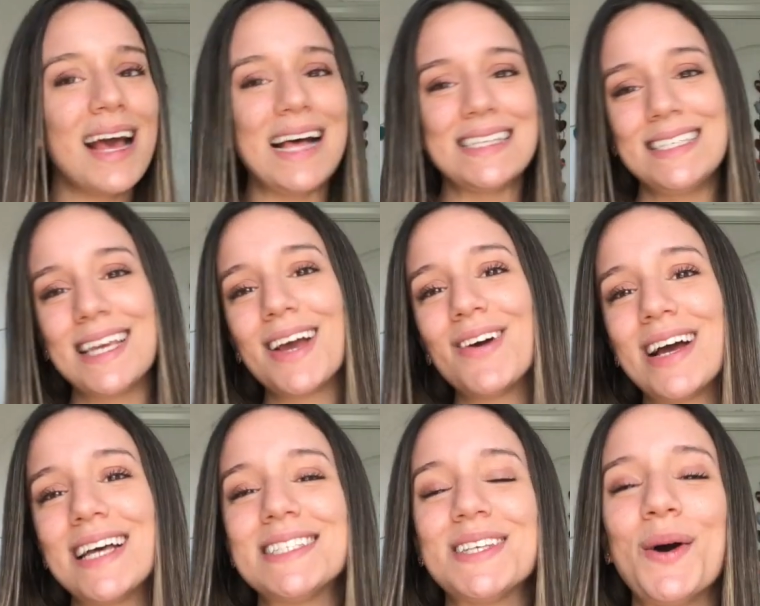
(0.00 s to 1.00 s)
Así que con
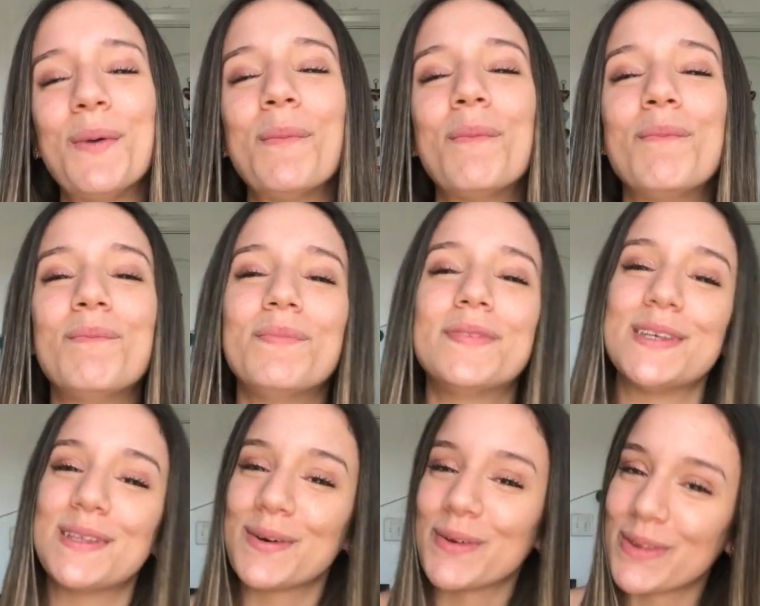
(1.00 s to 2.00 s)
eso
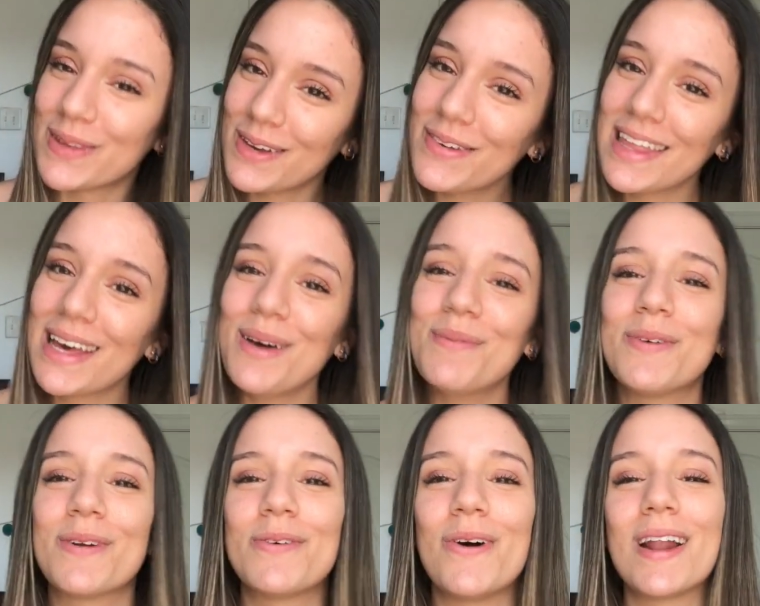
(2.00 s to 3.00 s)
si te gusta este video,
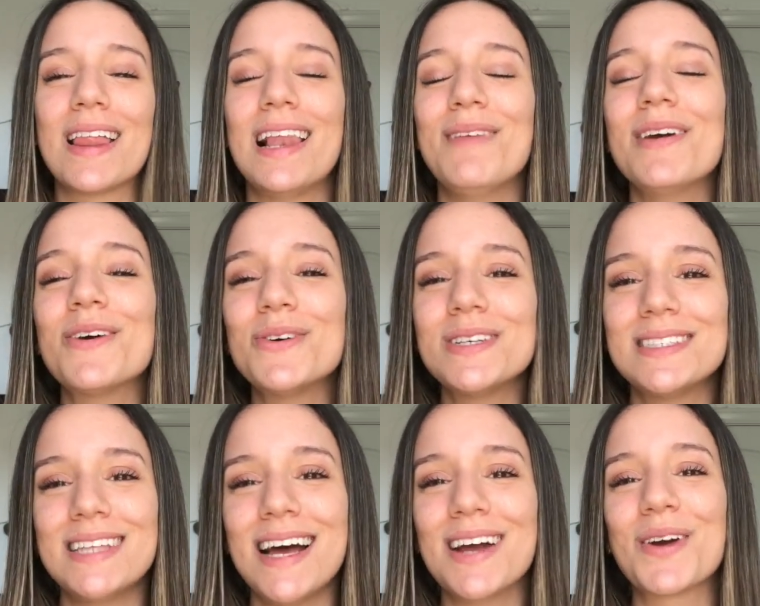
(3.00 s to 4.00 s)
por favor dale me
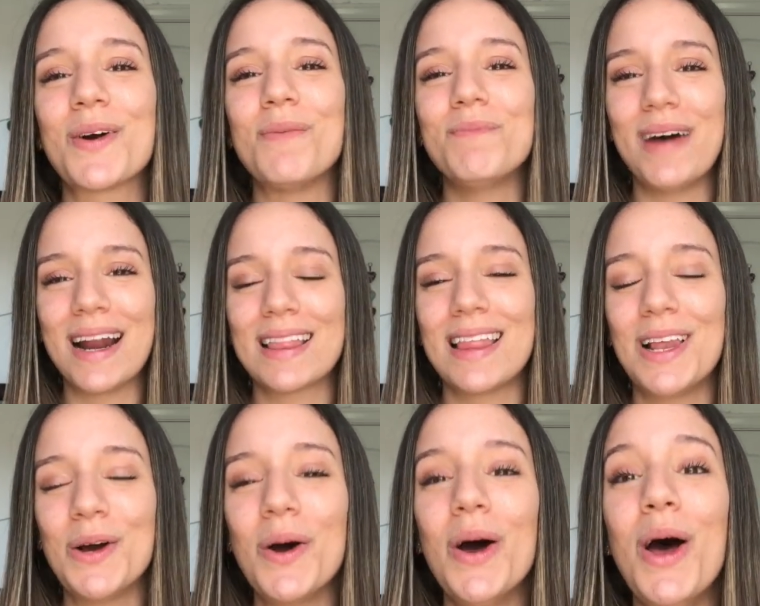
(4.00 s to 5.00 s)
gusta,
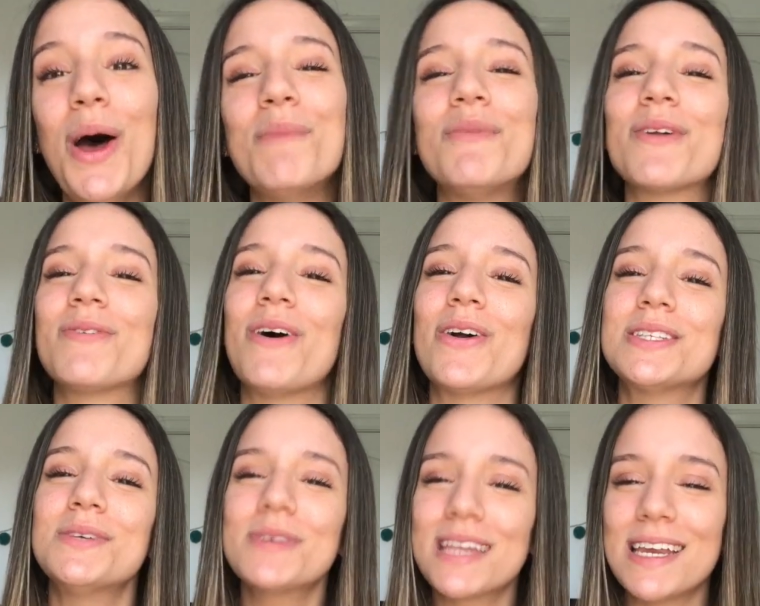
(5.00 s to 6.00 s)
compártelo, por favor
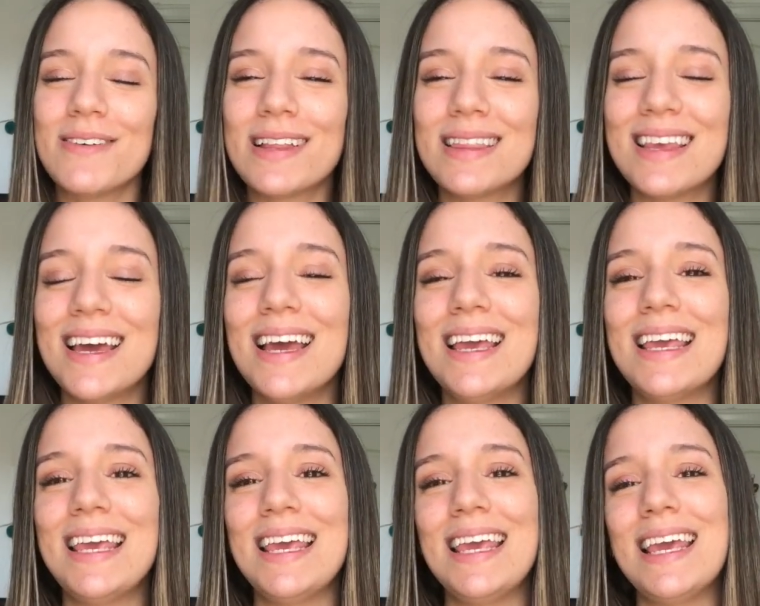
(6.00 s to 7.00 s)
suscríbete
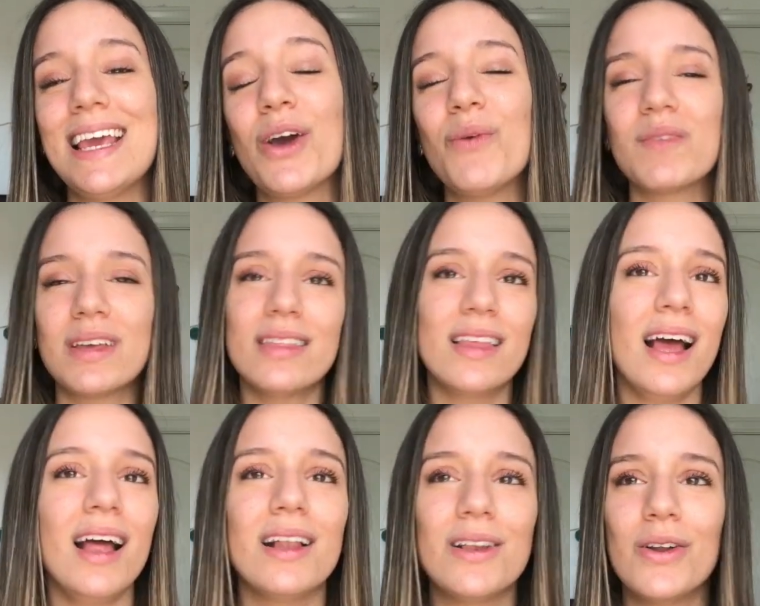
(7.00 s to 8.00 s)
y
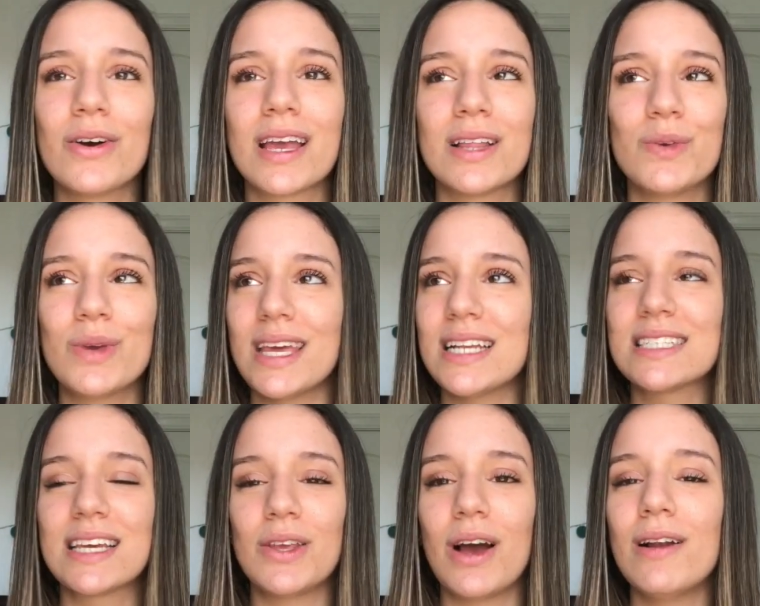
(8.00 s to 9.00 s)
comenta lo que tú quieras
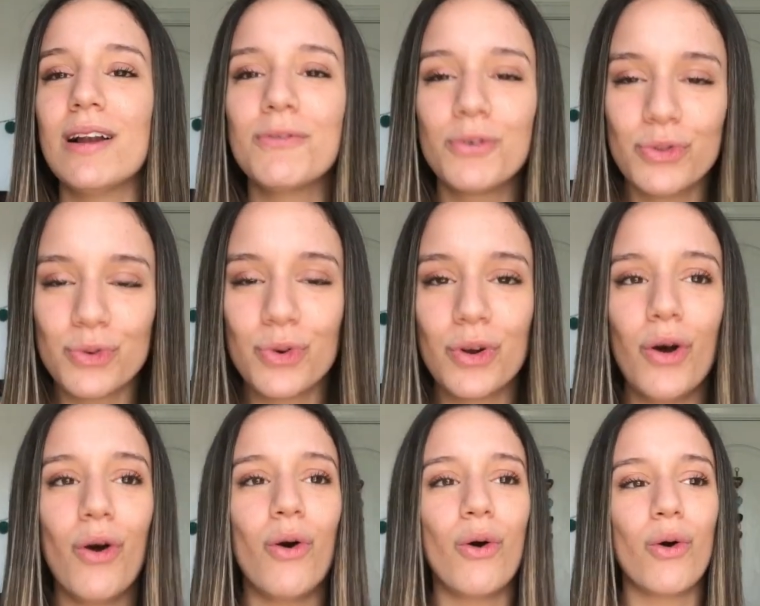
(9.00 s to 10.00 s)
que yo hable en el
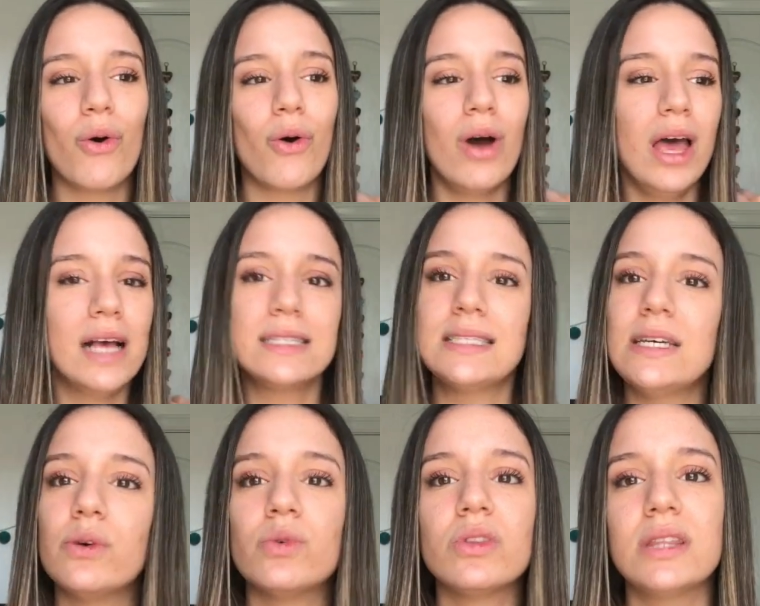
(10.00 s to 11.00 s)
futuro o
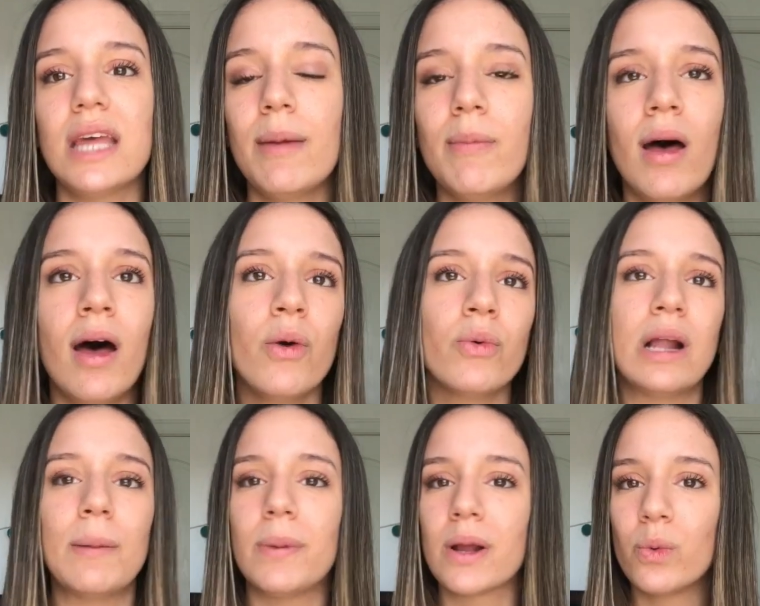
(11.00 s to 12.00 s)
si un tema,
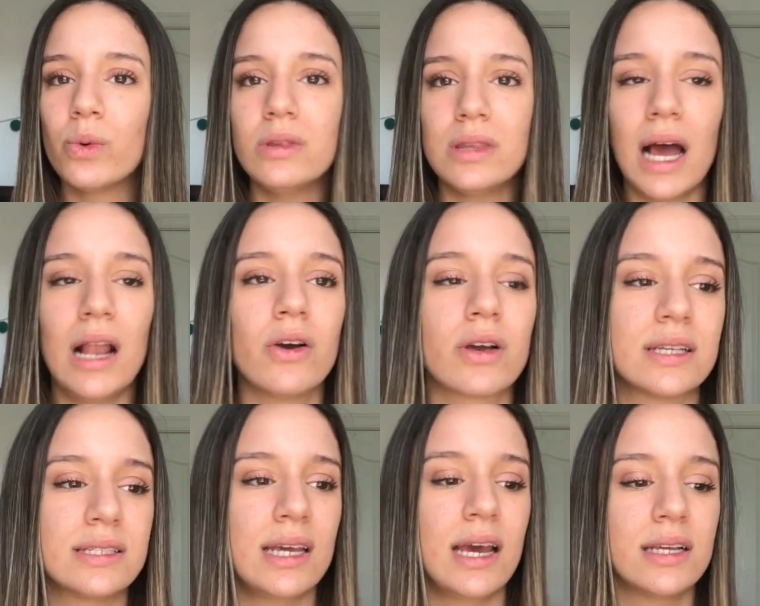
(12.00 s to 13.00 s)
una pregunta, lo que
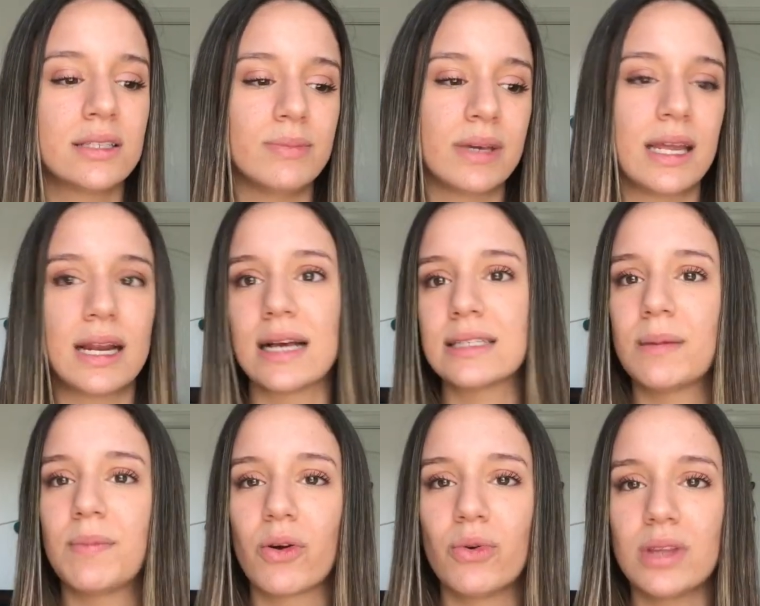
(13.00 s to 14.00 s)
sea. Si me quieren
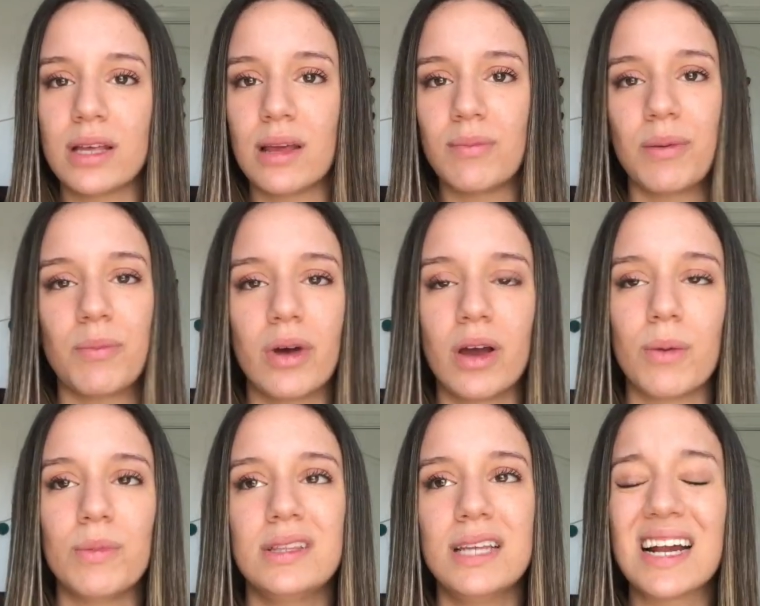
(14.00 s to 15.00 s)
hacer preguntas también pueden
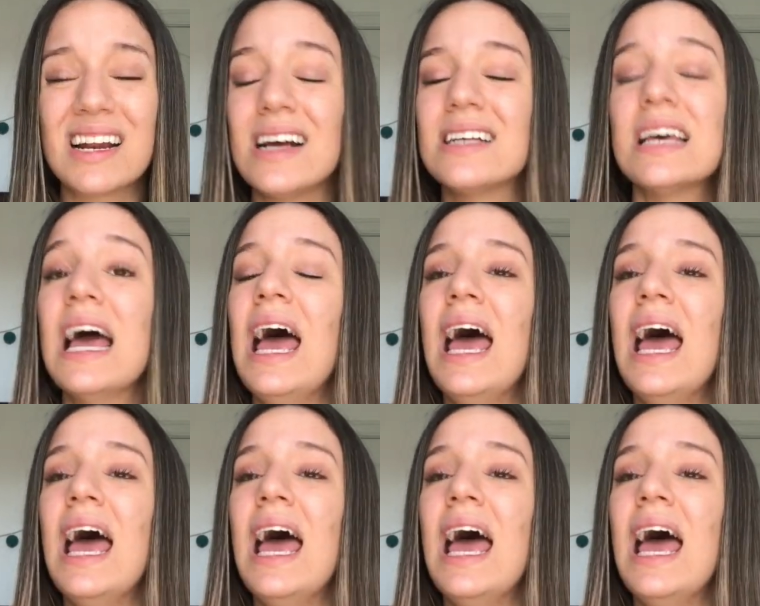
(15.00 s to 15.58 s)
comentarlas.